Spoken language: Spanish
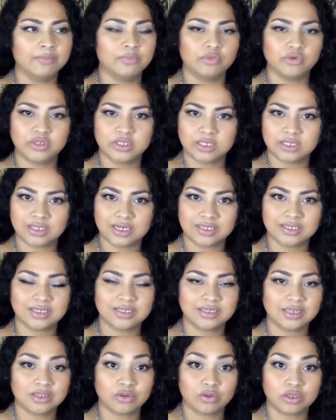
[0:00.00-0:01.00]
Muchas
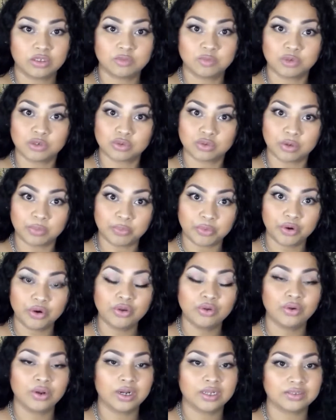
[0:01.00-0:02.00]
gracias a todas por su
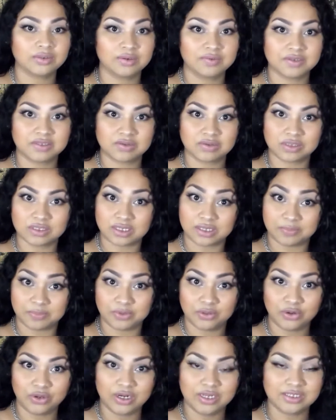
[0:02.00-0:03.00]
apoyo, a las nuevas
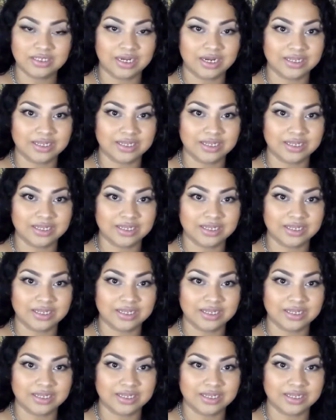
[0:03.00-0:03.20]
suscriptoras,